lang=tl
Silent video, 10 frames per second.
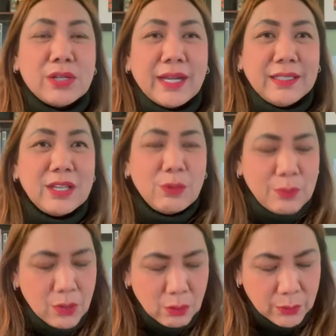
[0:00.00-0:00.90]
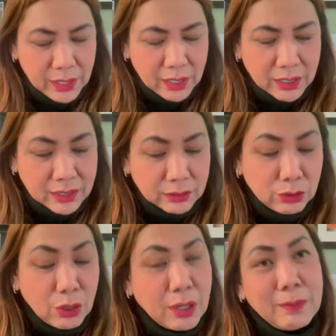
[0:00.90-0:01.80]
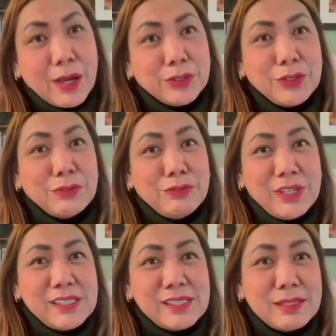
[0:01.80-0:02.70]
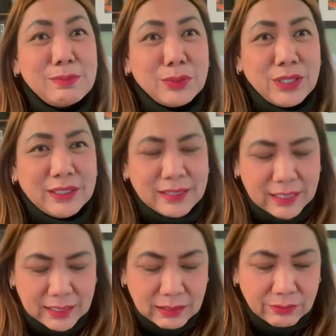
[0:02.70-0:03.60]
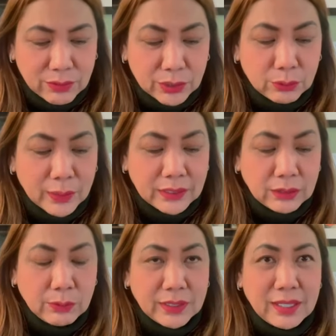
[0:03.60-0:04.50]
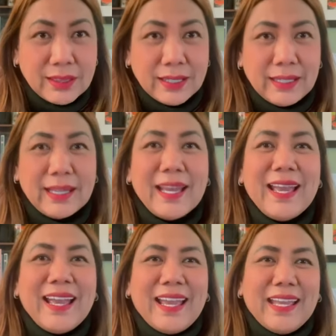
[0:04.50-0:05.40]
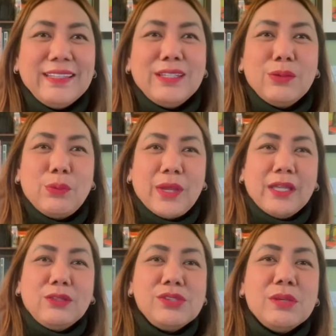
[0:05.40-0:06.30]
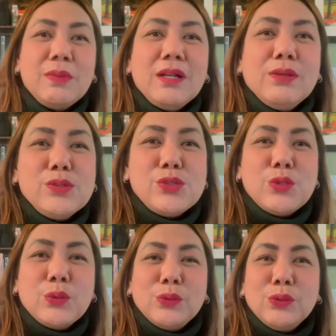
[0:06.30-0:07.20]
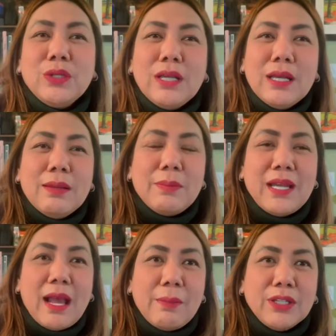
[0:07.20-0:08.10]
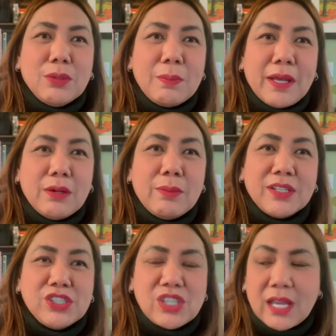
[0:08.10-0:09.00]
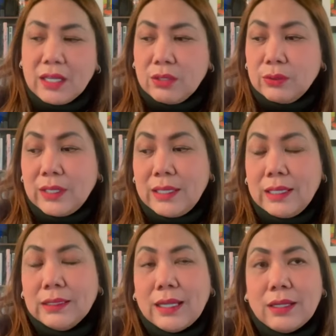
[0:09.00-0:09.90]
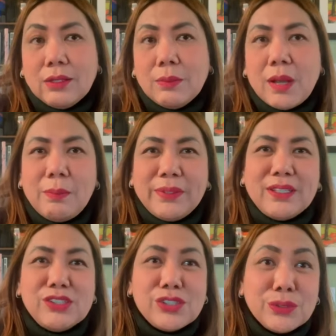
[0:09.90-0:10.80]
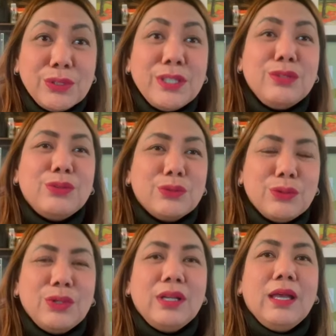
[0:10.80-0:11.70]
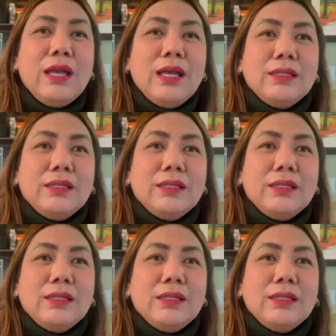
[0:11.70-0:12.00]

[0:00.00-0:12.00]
So right now po, we are gonna talk about yung visa bulletin for 2023. And the way do sa mga gustong malaman kung paano mag-check, kung naghihintay kayo ng mga petition ninyo,